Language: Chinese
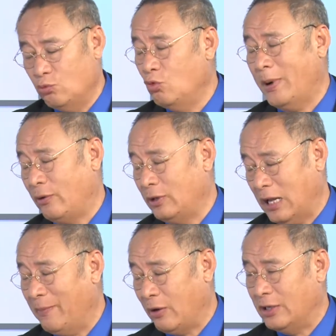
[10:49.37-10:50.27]
五百
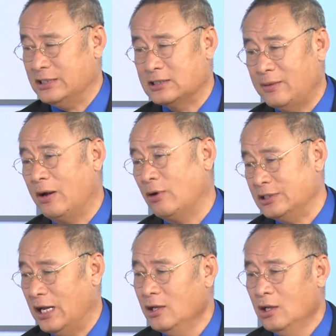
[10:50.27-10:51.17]
两百块钱，三百块
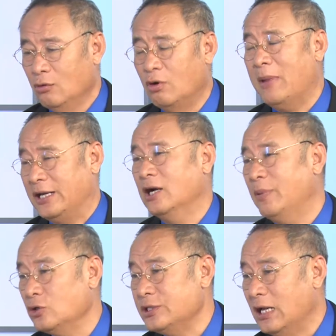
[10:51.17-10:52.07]
钱，我买一个
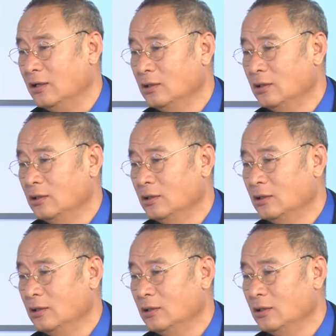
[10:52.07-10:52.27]
保险。